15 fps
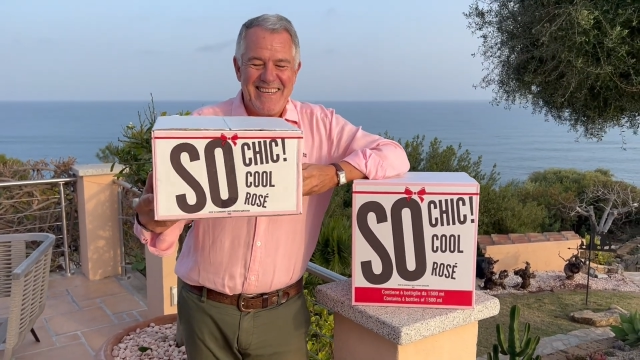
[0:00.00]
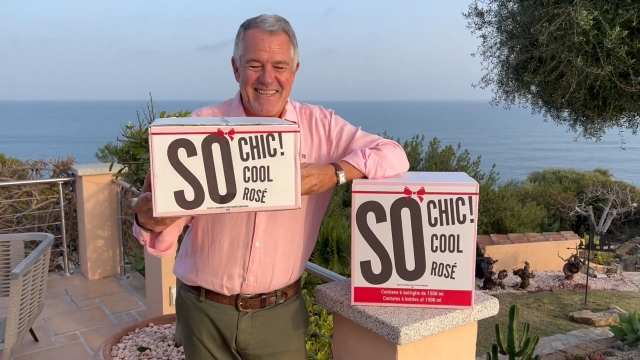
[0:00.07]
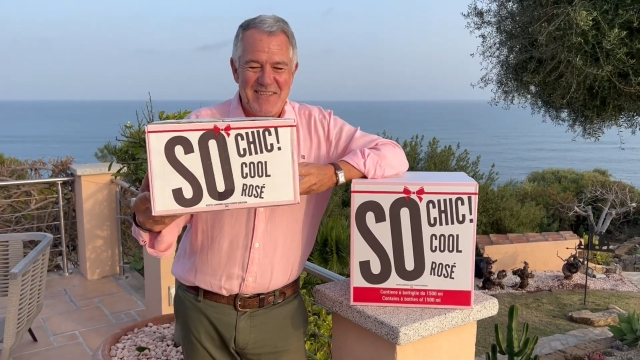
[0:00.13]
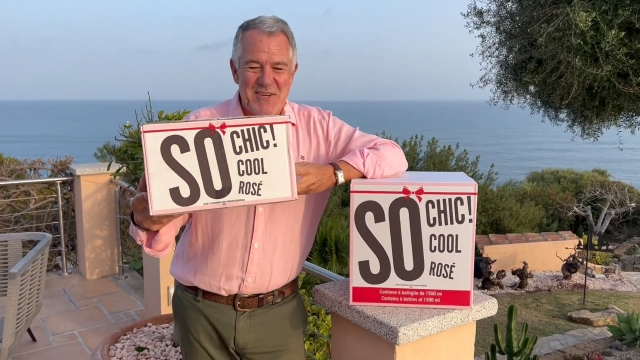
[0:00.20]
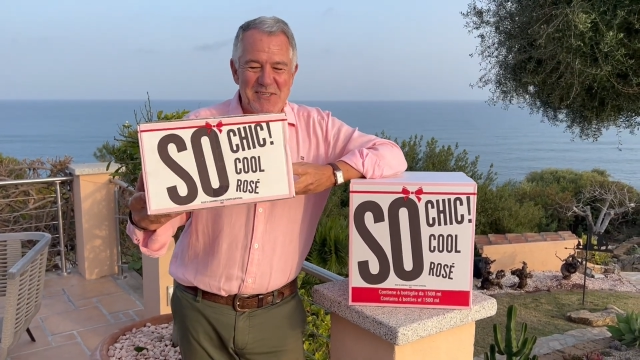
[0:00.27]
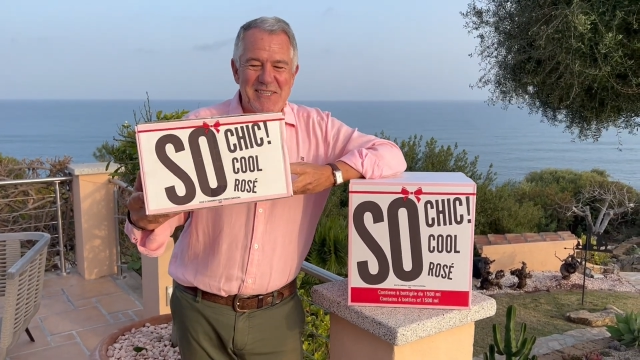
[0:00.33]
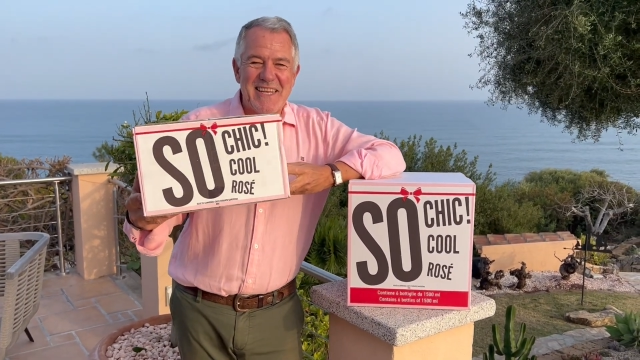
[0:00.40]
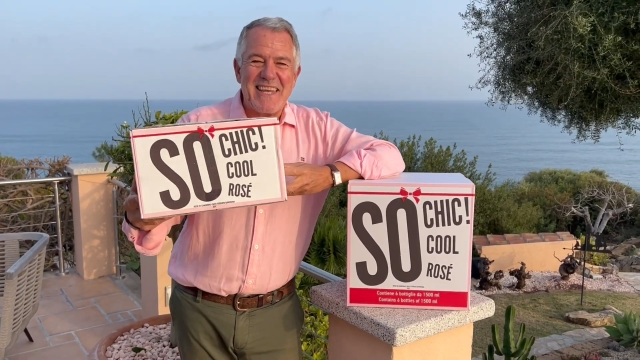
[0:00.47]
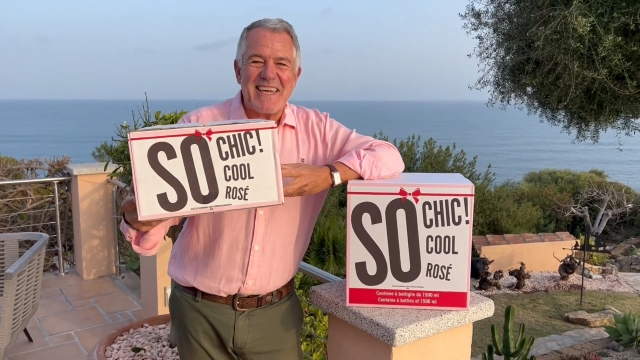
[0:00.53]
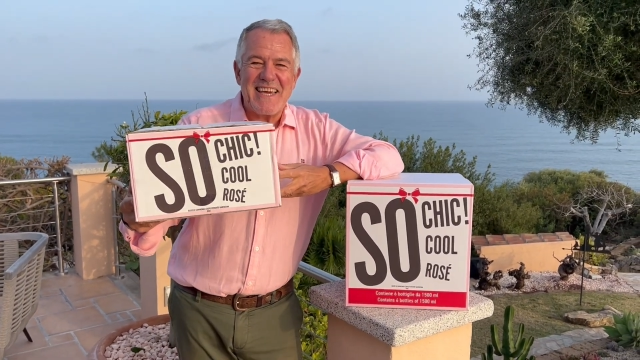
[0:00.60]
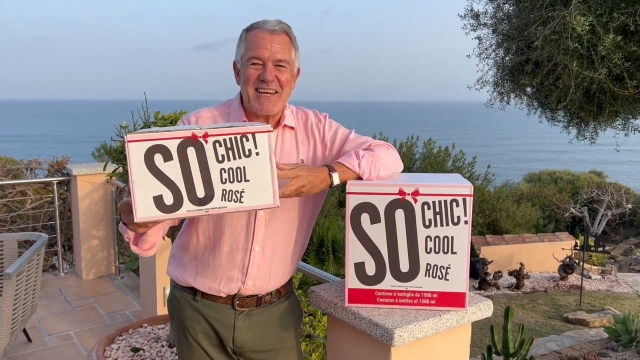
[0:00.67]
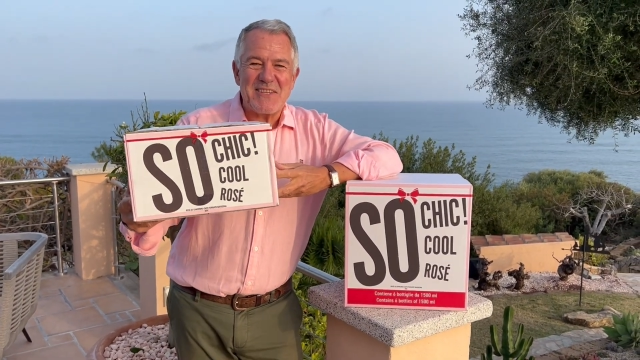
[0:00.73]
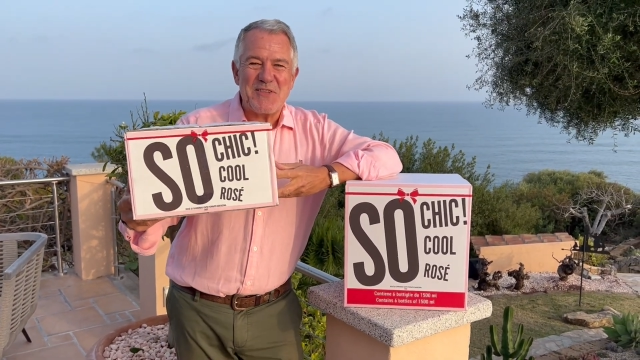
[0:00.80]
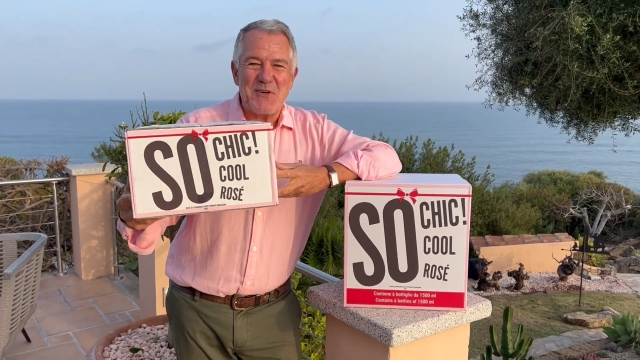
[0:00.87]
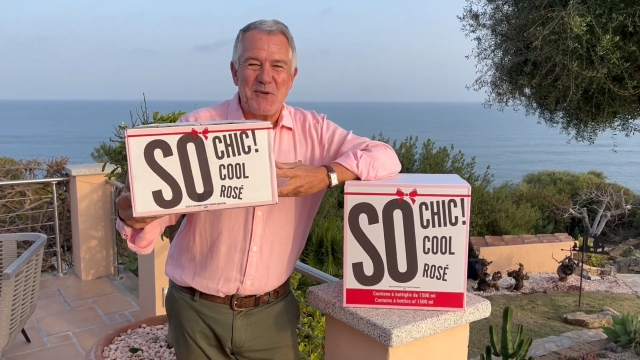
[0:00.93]
I nostri
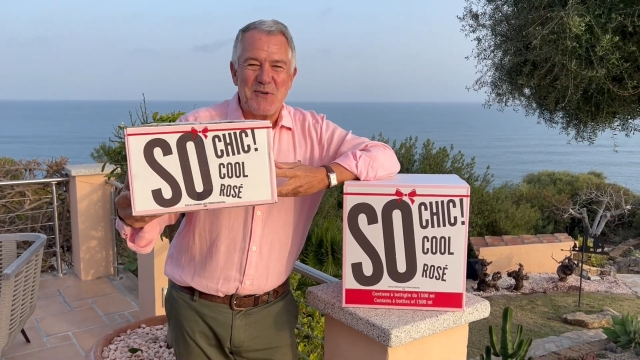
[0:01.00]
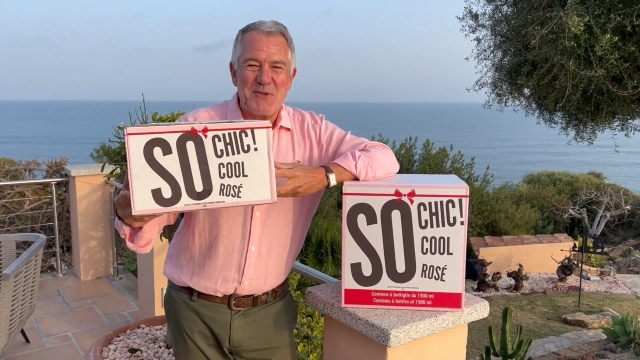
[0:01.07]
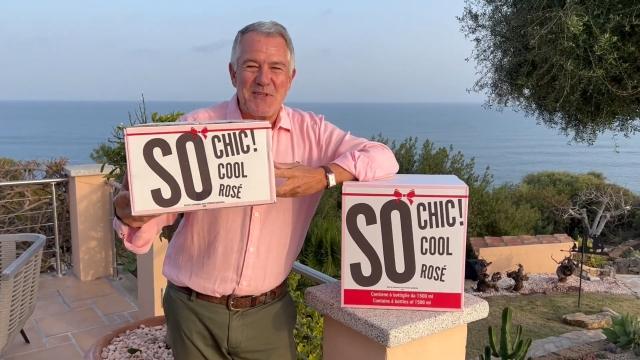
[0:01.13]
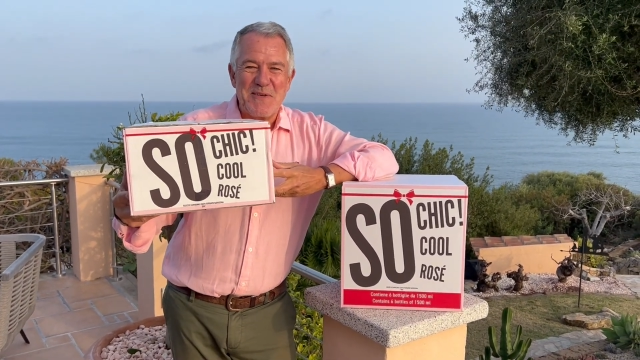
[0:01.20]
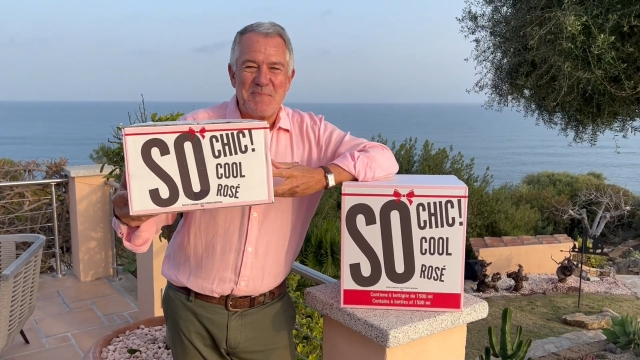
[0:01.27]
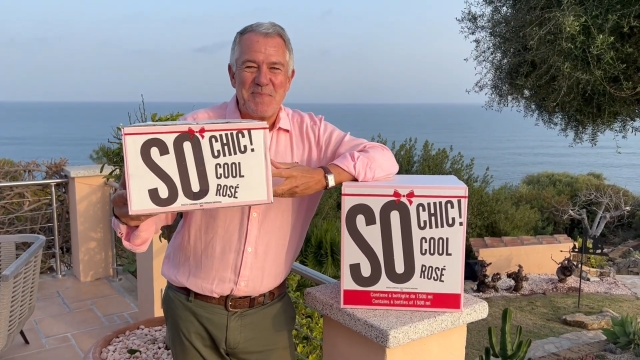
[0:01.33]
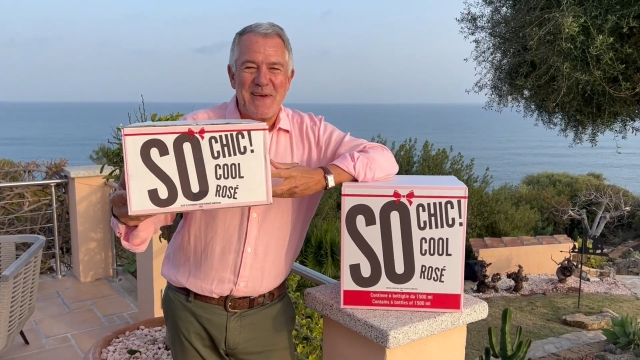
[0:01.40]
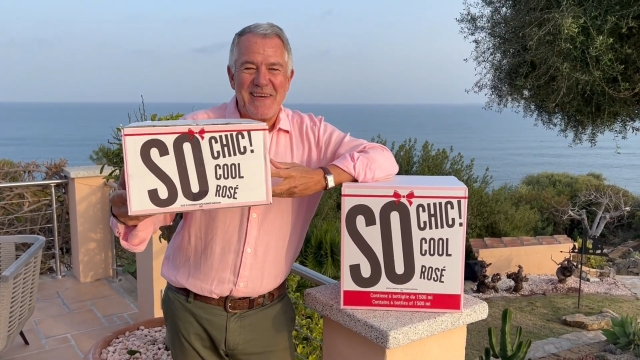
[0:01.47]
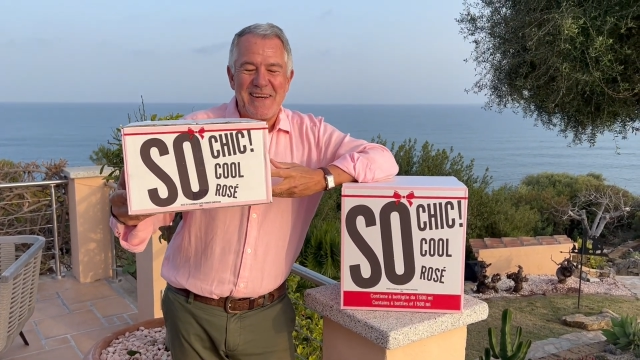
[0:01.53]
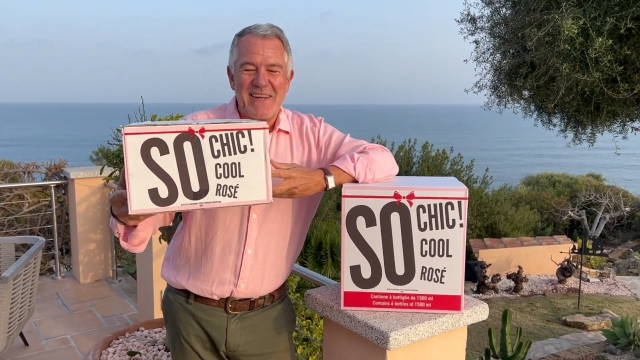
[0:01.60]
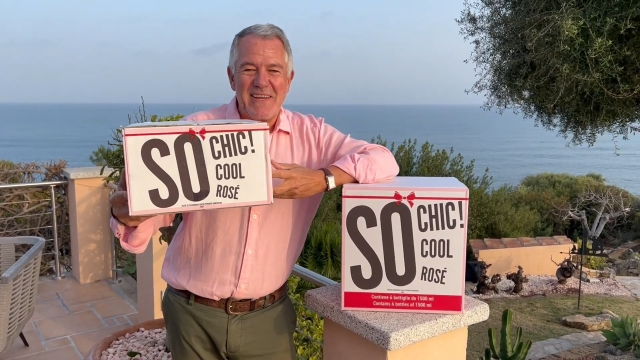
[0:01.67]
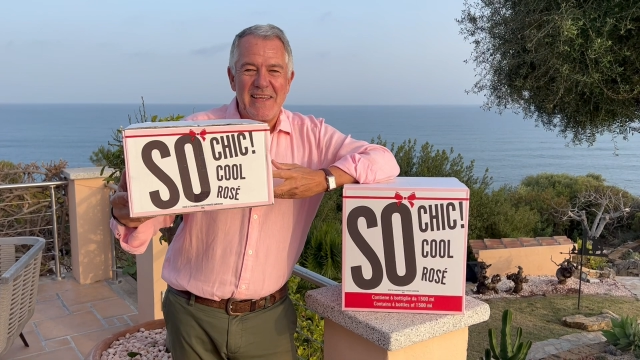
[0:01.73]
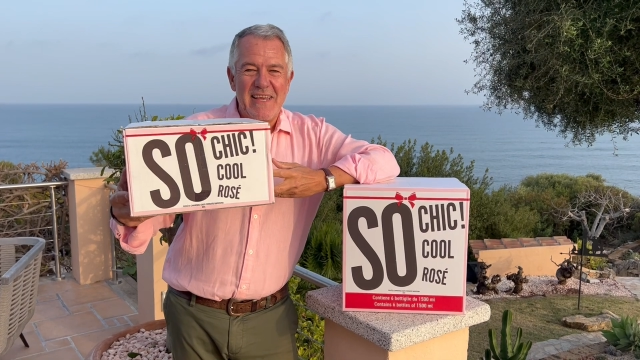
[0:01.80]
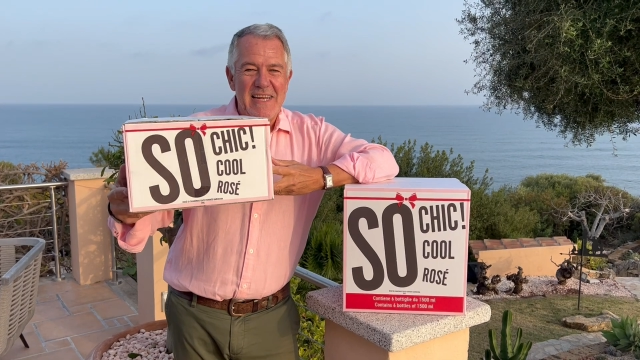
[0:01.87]
cartoni per